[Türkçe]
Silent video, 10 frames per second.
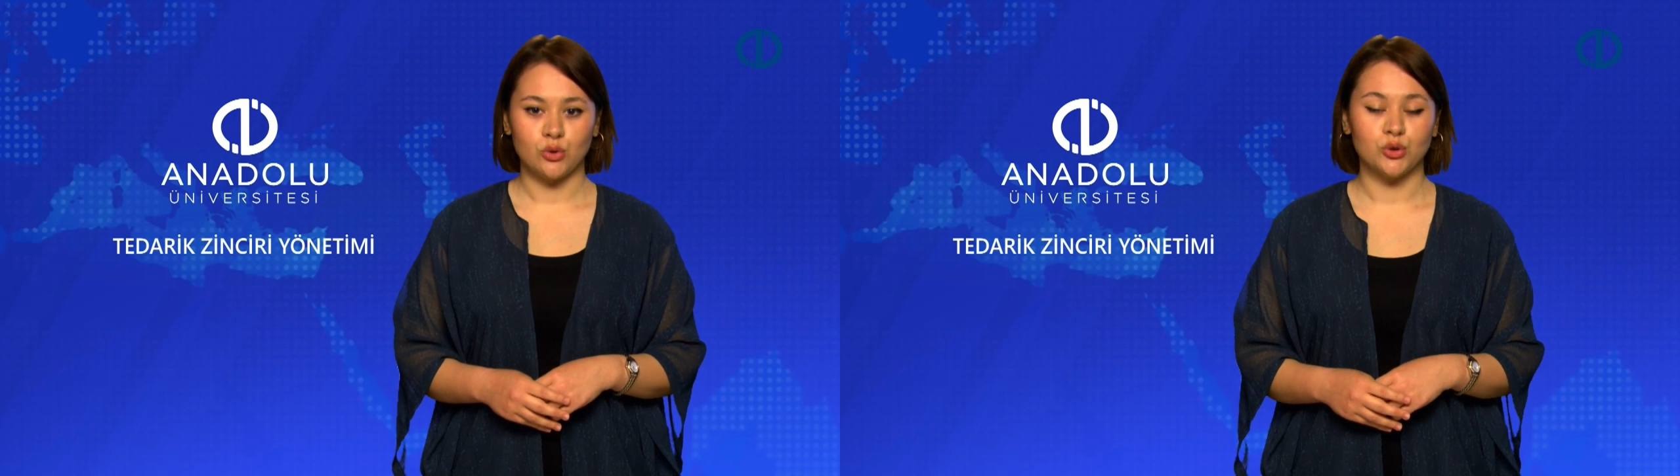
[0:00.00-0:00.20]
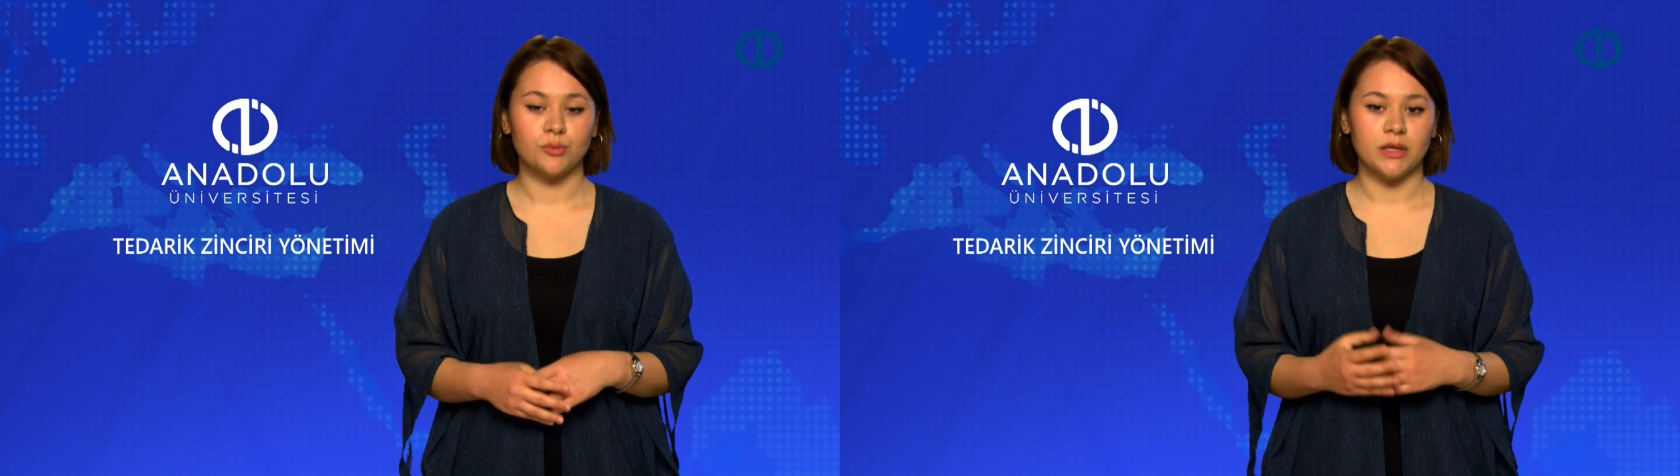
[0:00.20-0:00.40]

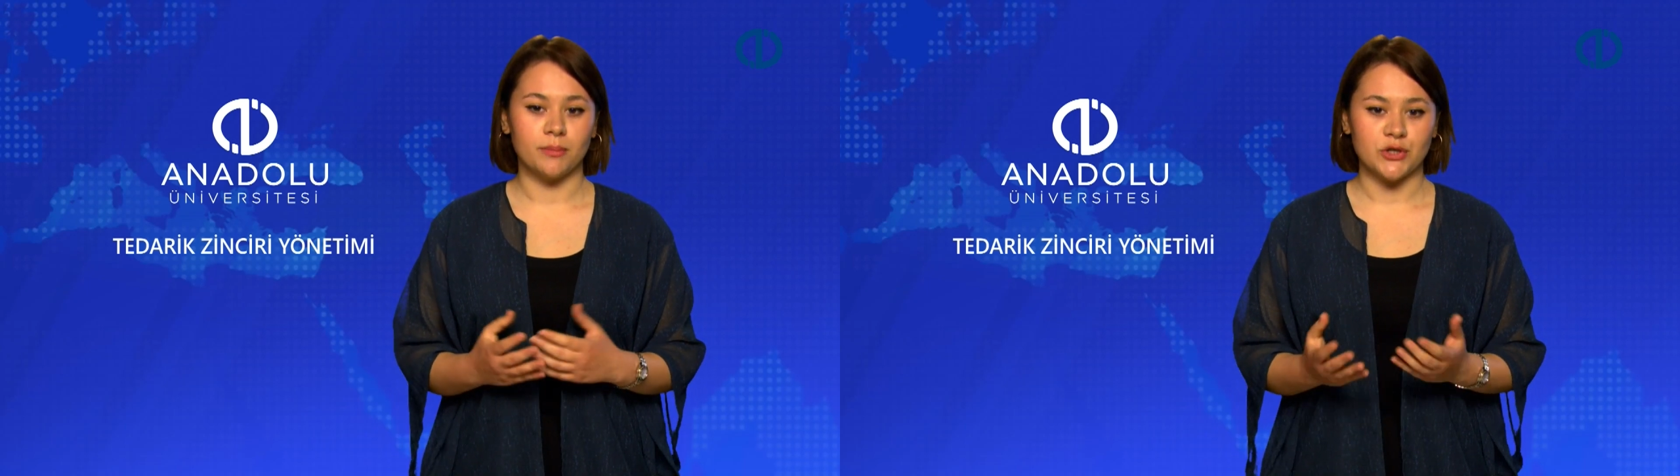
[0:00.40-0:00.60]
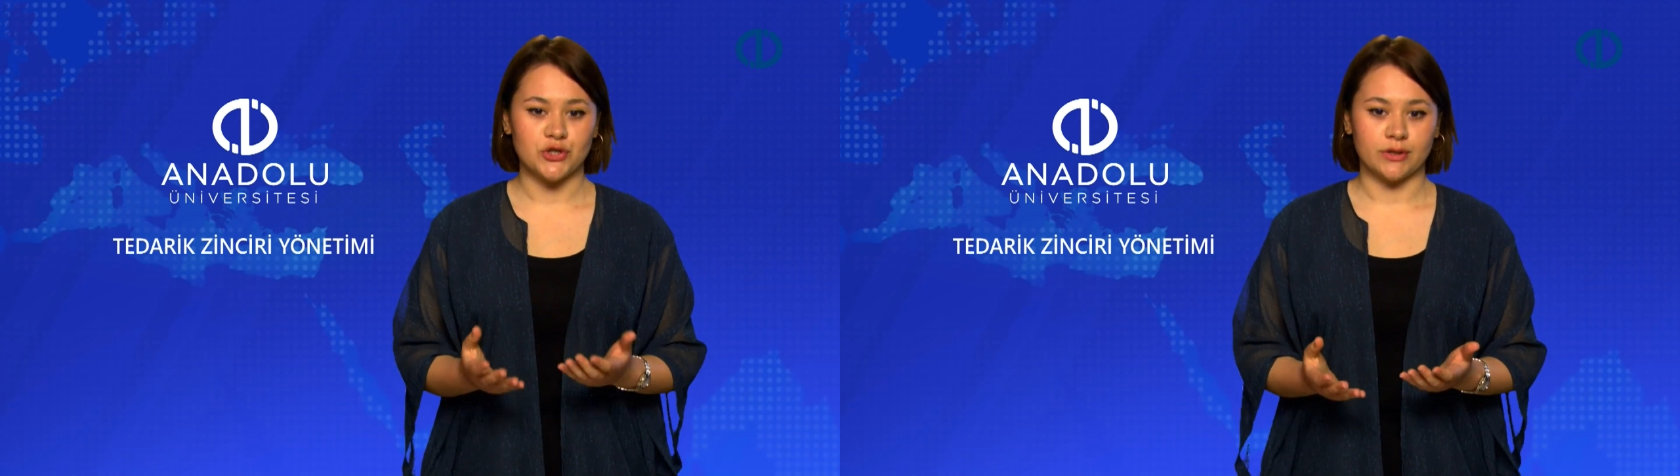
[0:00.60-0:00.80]
kurum
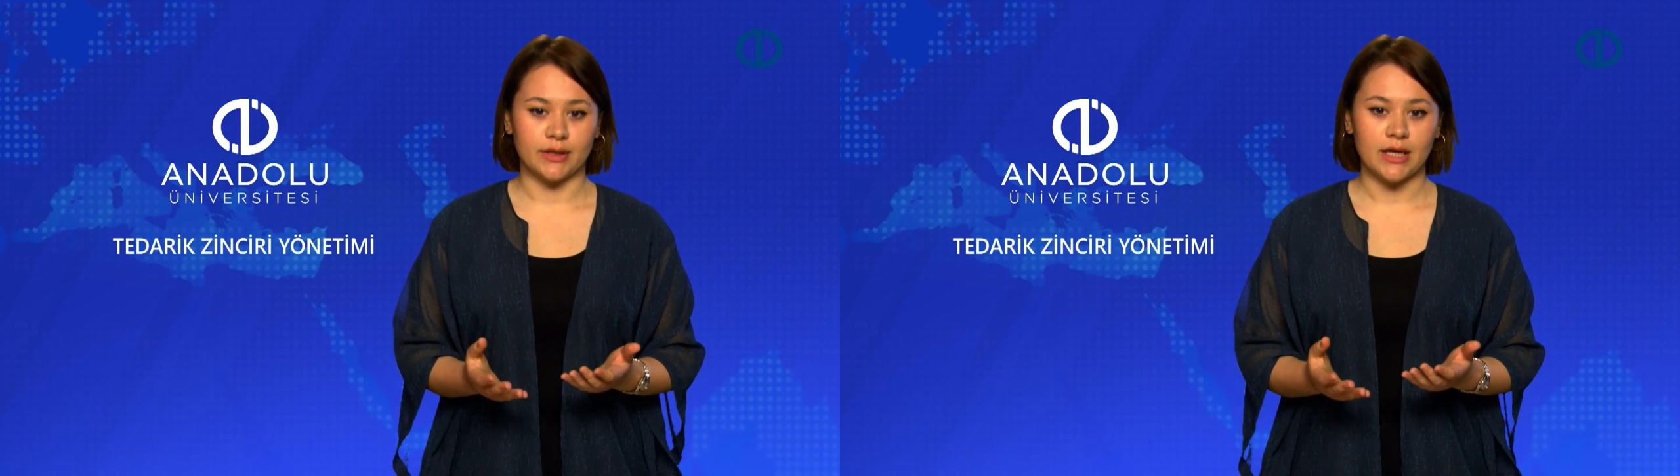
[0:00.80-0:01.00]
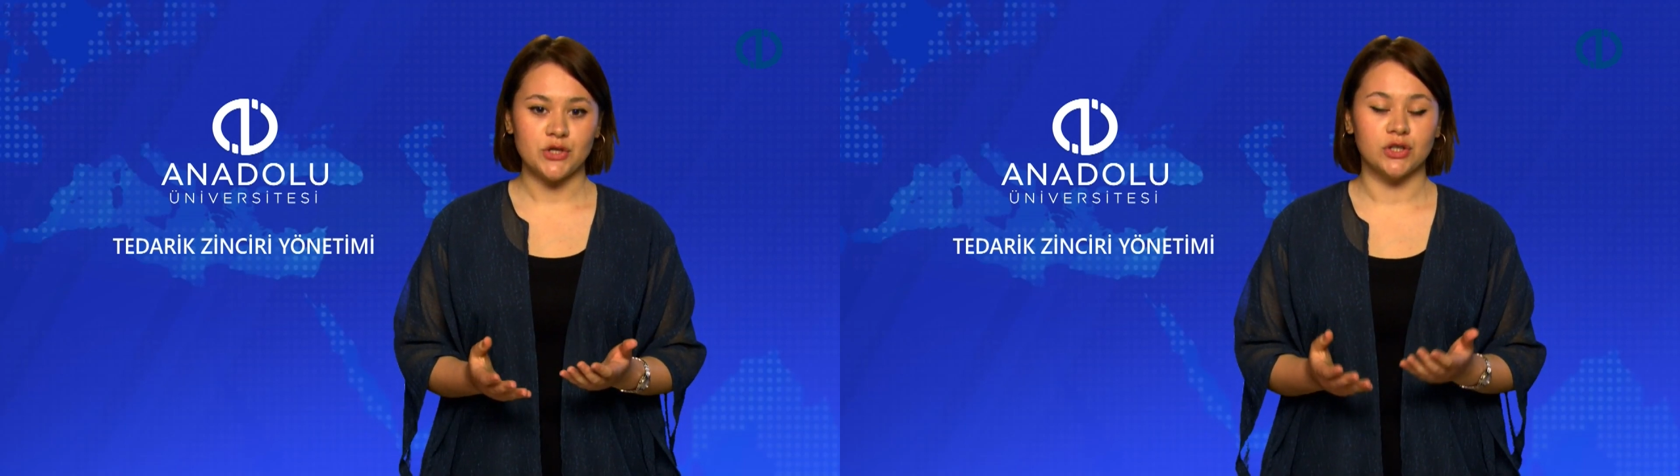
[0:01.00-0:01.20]

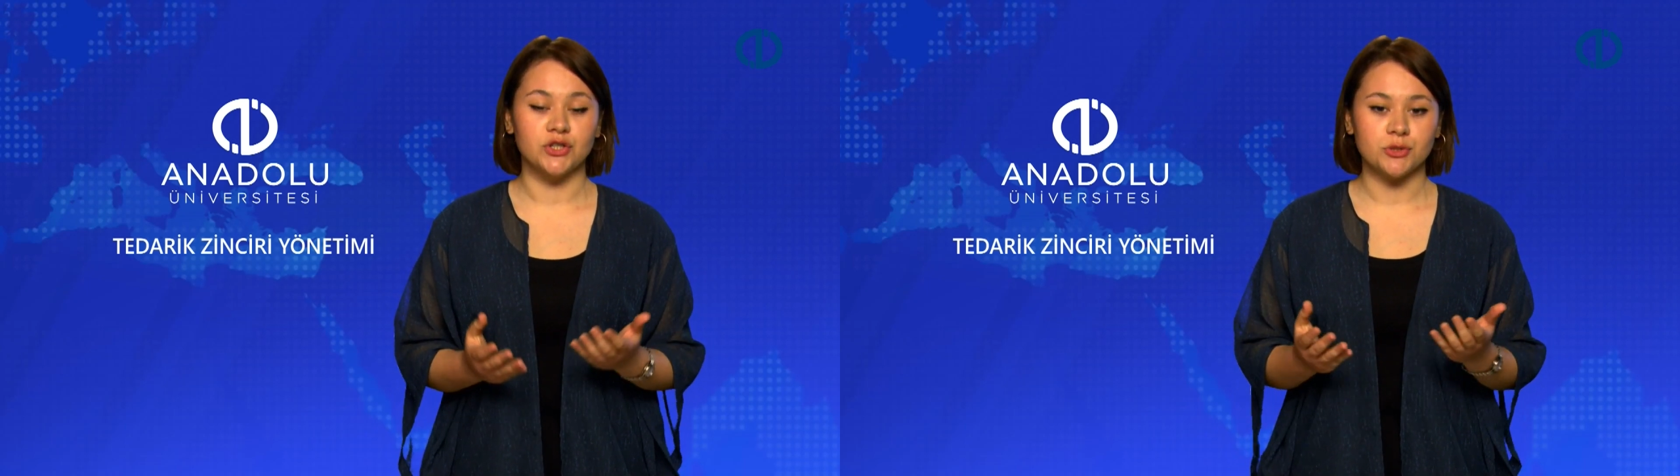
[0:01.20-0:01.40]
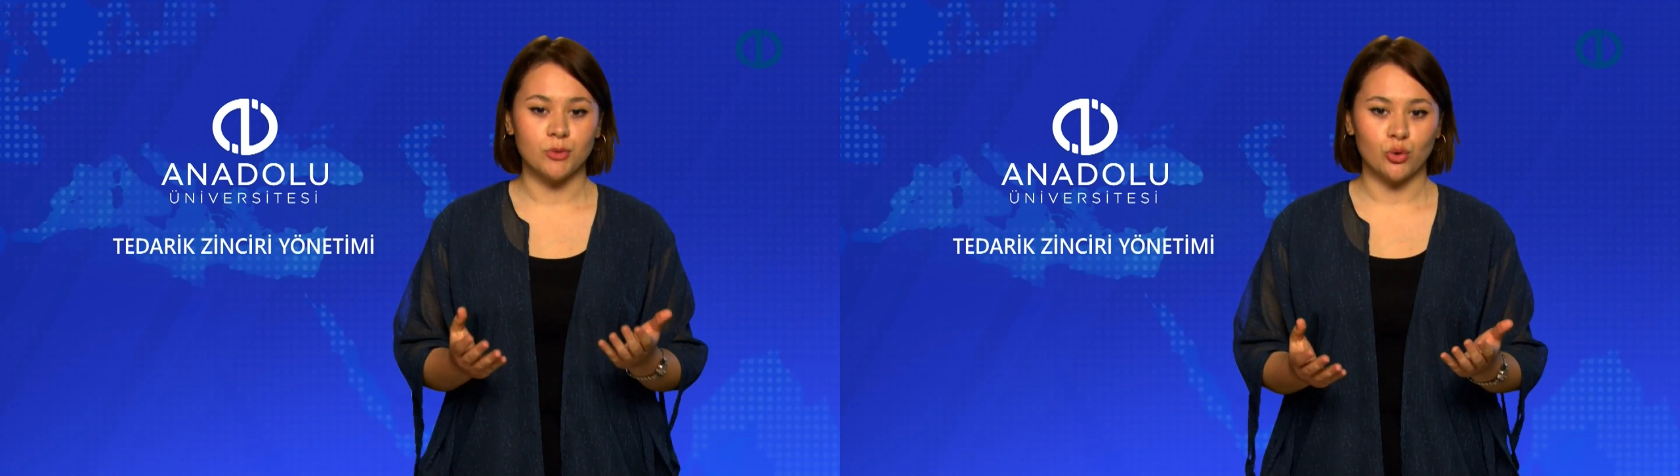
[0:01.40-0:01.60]
imajında,
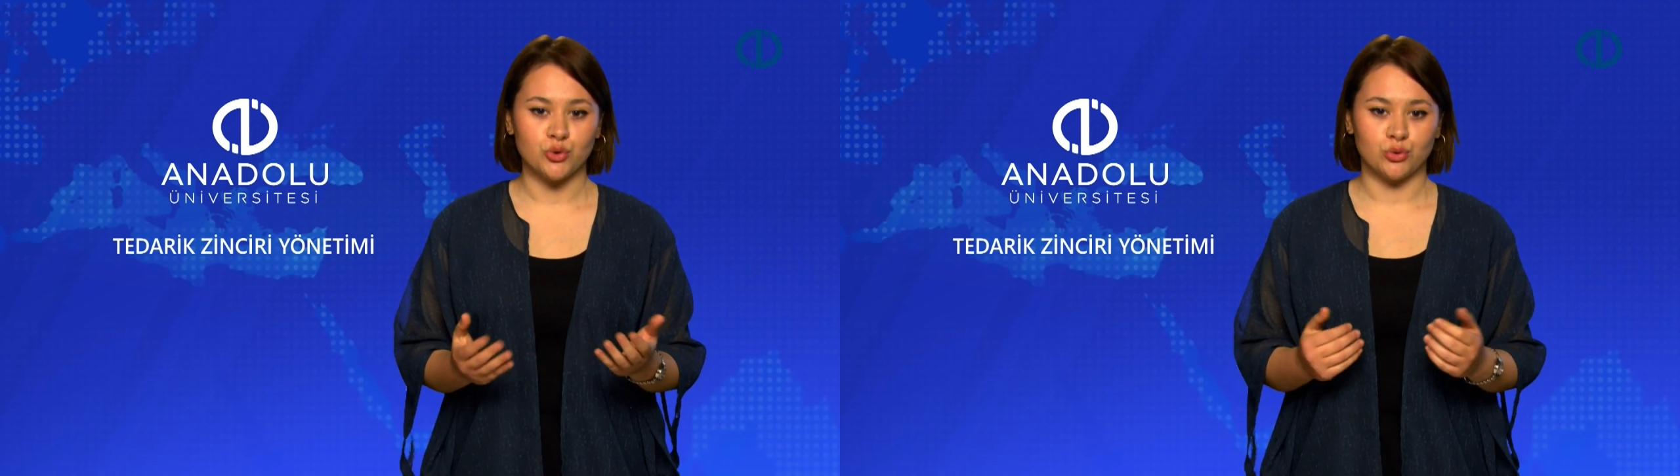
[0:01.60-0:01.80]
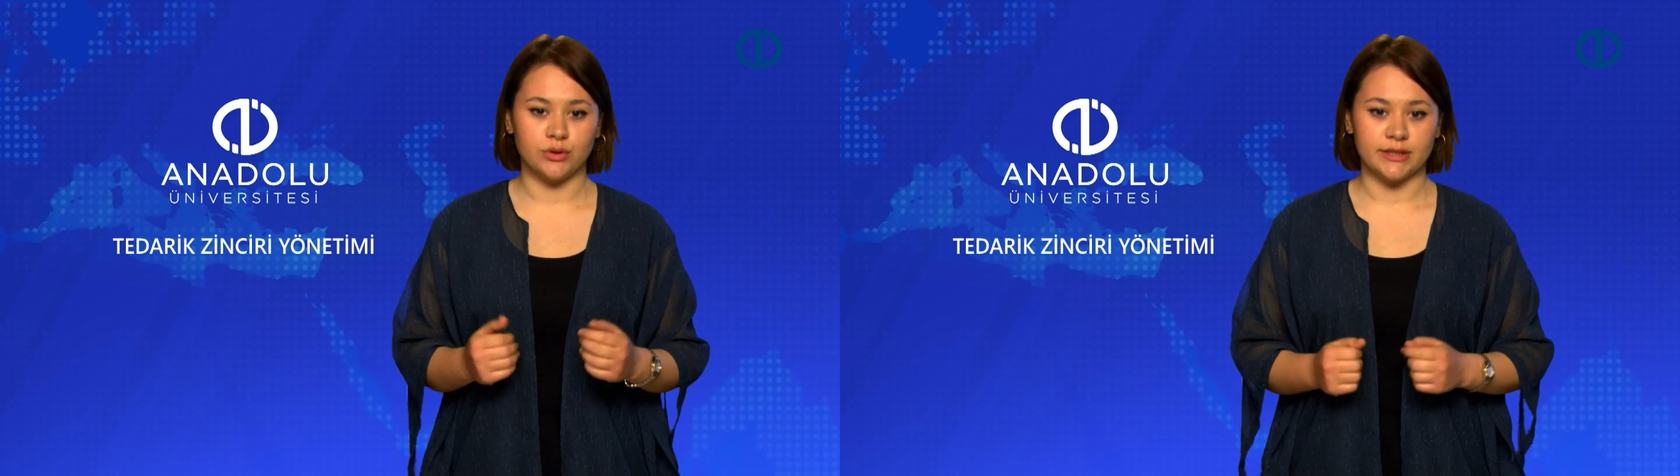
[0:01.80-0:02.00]
çalışma
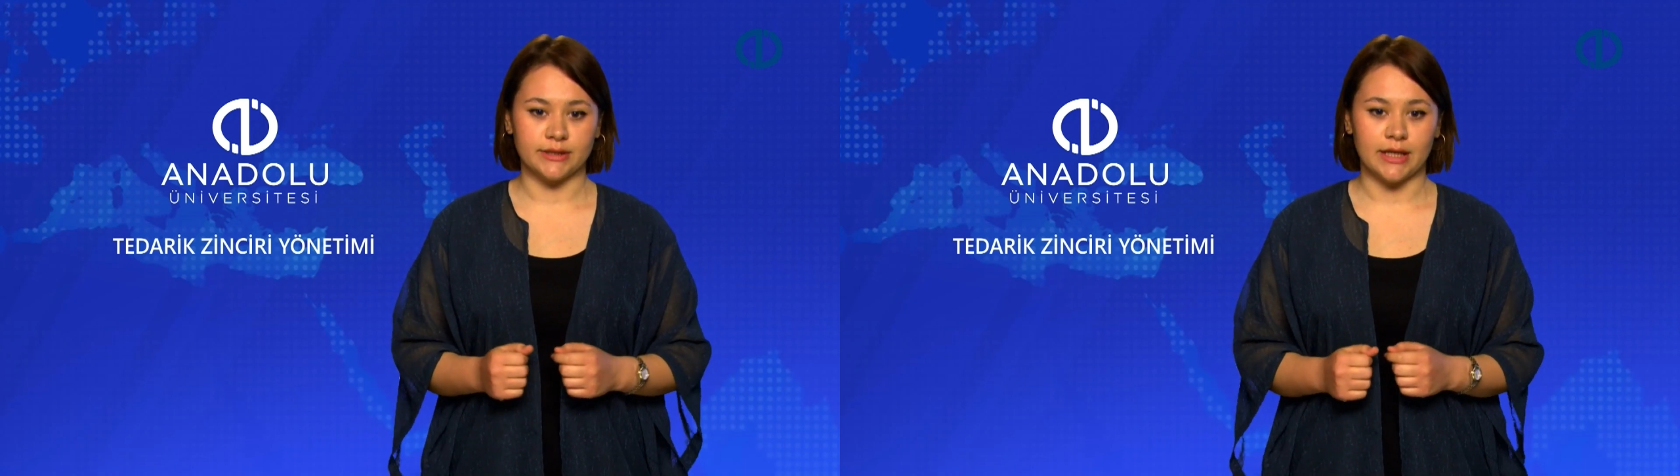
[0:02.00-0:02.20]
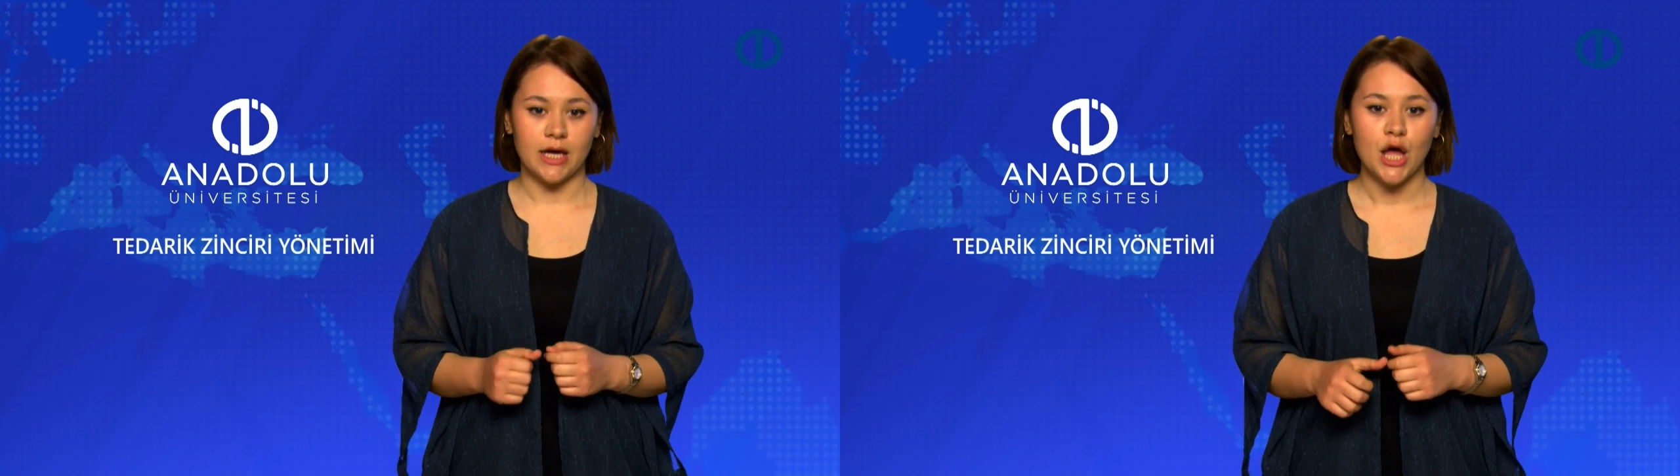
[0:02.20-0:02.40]

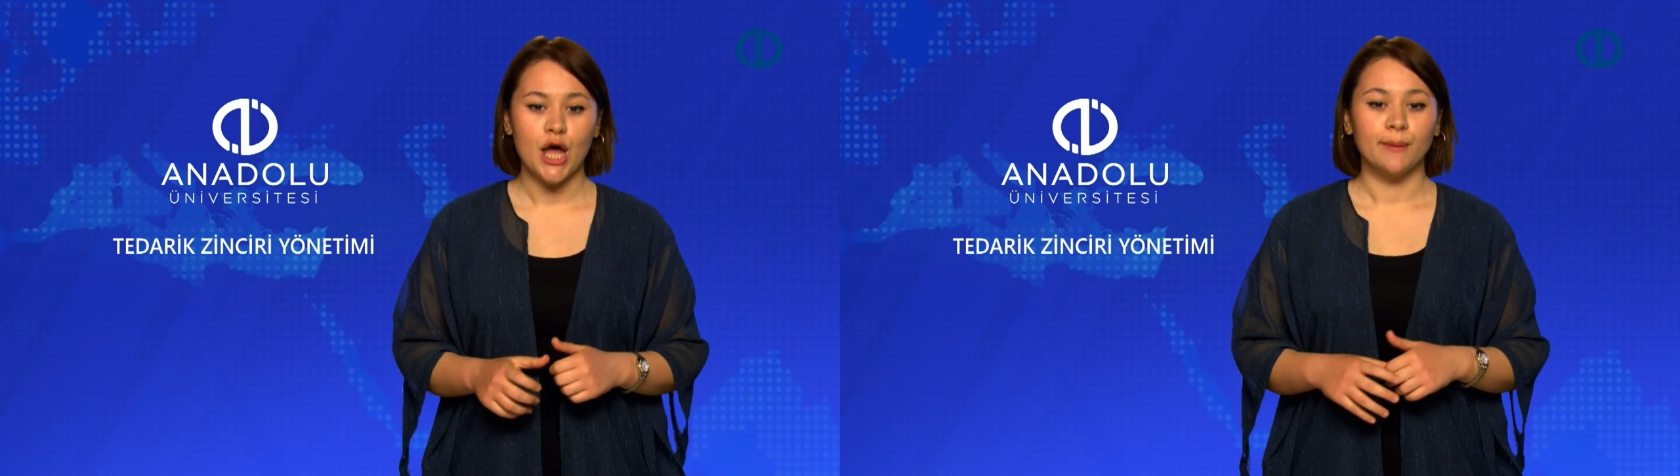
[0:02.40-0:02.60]
koşullarında,